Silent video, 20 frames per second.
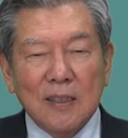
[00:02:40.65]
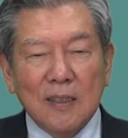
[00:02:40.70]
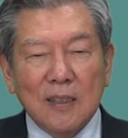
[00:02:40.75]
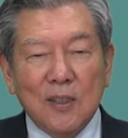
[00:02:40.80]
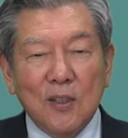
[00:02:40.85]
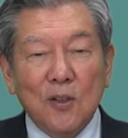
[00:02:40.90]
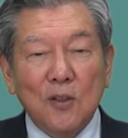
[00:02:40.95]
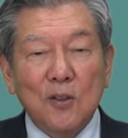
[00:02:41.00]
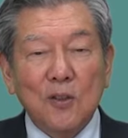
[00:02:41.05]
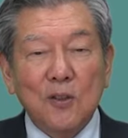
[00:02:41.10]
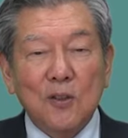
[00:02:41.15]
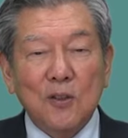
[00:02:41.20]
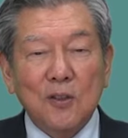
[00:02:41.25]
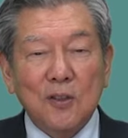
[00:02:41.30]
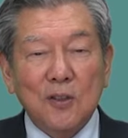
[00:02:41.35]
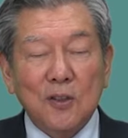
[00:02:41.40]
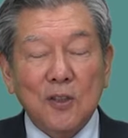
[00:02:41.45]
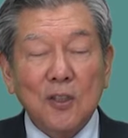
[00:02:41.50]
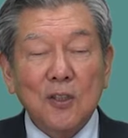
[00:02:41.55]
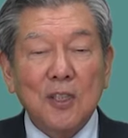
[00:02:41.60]
기억을
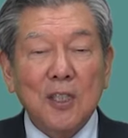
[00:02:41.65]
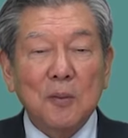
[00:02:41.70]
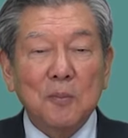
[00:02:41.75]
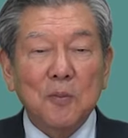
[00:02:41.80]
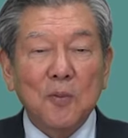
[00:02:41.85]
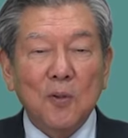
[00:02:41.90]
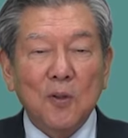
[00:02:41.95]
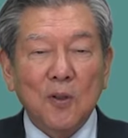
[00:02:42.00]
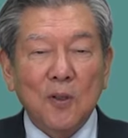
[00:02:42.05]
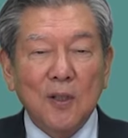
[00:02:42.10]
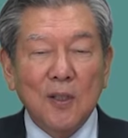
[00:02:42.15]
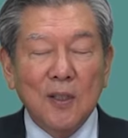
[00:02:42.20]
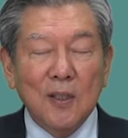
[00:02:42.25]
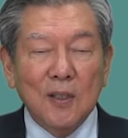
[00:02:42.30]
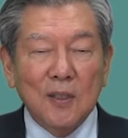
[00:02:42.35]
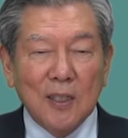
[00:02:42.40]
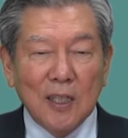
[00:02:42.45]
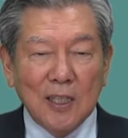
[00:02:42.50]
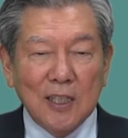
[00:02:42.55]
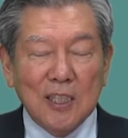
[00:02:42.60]
주는 선생님도
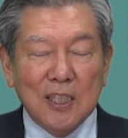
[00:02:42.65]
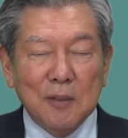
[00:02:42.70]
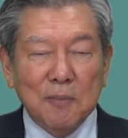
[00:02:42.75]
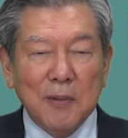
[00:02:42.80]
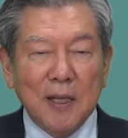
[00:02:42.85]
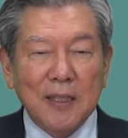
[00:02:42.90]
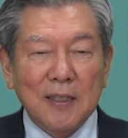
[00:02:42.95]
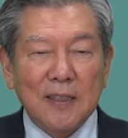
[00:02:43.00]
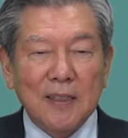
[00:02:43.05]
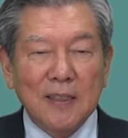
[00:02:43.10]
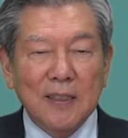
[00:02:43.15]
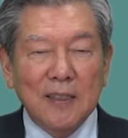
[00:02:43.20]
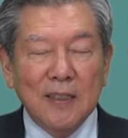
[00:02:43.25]
계시지만